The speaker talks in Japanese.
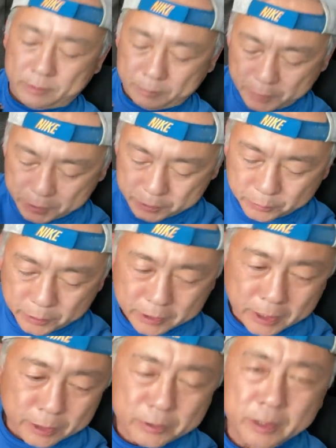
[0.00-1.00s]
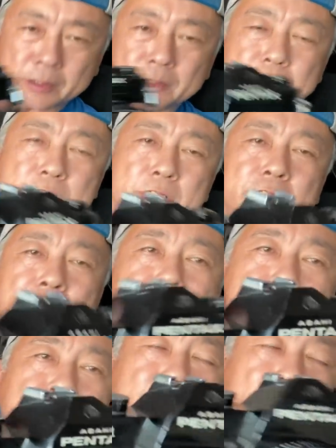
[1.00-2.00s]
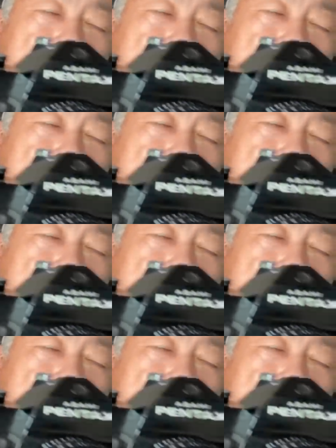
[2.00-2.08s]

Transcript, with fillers: 非常に軽やかなシャッター音でね、